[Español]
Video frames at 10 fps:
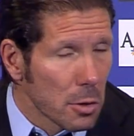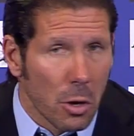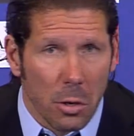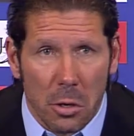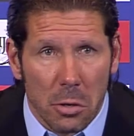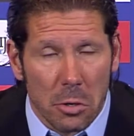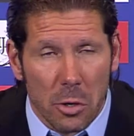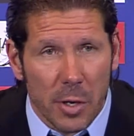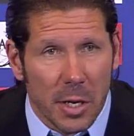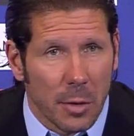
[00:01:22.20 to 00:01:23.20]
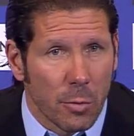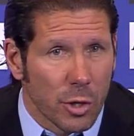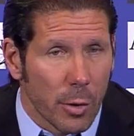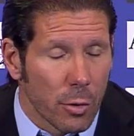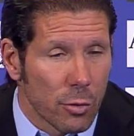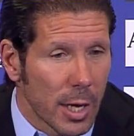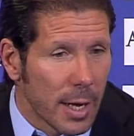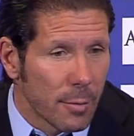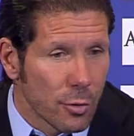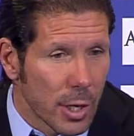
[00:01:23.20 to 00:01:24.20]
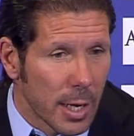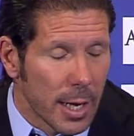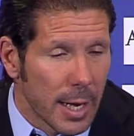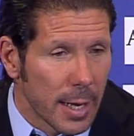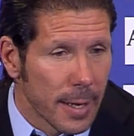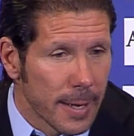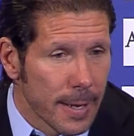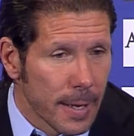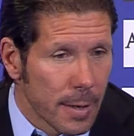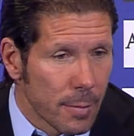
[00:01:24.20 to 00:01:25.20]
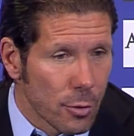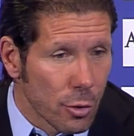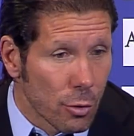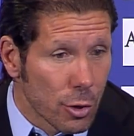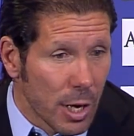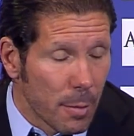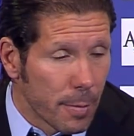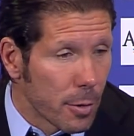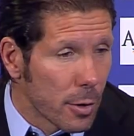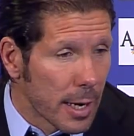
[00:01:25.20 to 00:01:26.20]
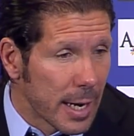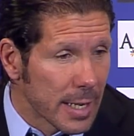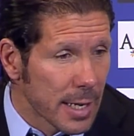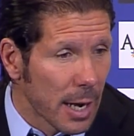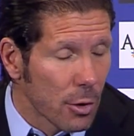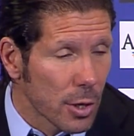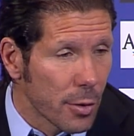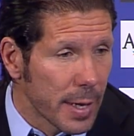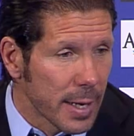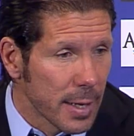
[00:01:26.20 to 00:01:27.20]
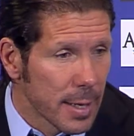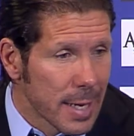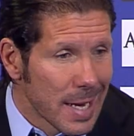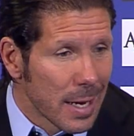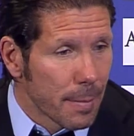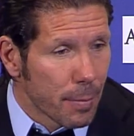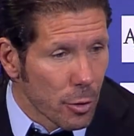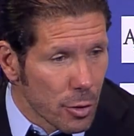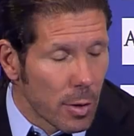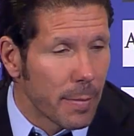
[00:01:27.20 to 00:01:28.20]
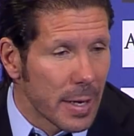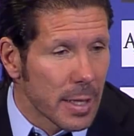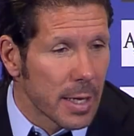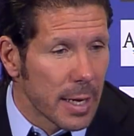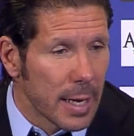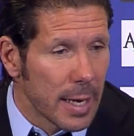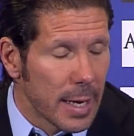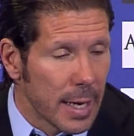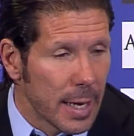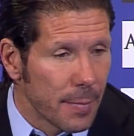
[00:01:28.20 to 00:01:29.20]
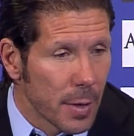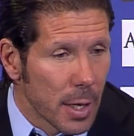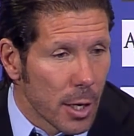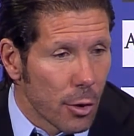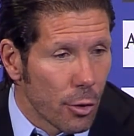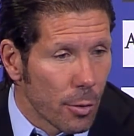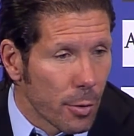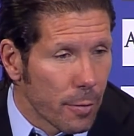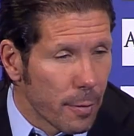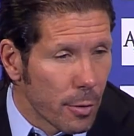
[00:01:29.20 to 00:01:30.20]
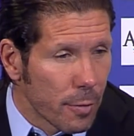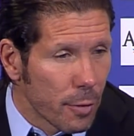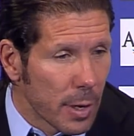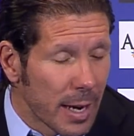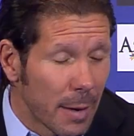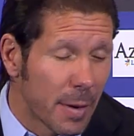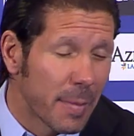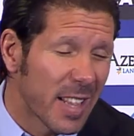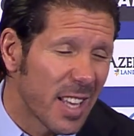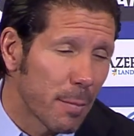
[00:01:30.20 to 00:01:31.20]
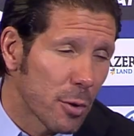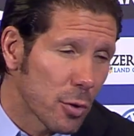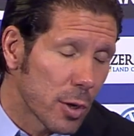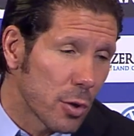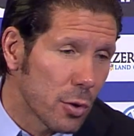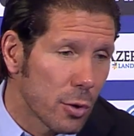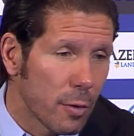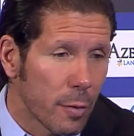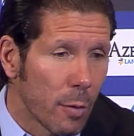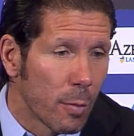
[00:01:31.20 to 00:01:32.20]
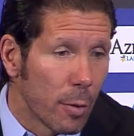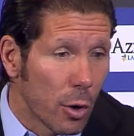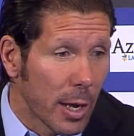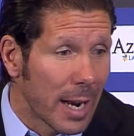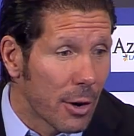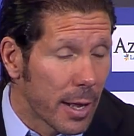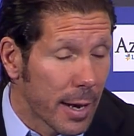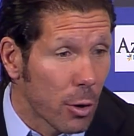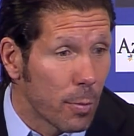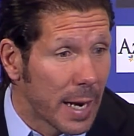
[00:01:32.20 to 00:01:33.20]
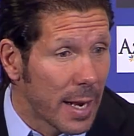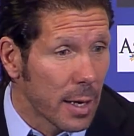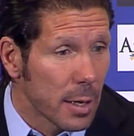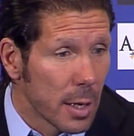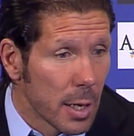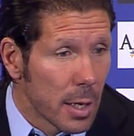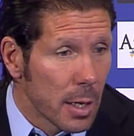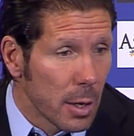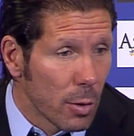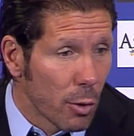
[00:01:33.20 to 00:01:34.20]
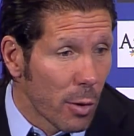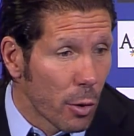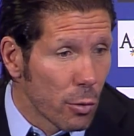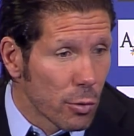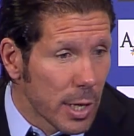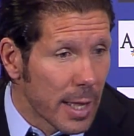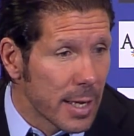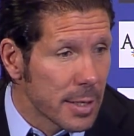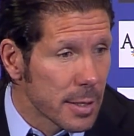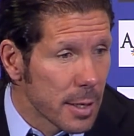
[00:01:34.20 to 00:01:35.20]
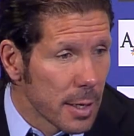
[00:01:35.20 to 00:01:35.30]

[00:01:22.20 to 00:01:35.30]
No, no, no vi mucha voluntad, mucha, mucho entusiasmo por querer hacer las cosas bien. Posiblemente no, no en el primer tiempo, sobre todo, no fuimos un bloque a la hora de recuperar y cuando hay voluntades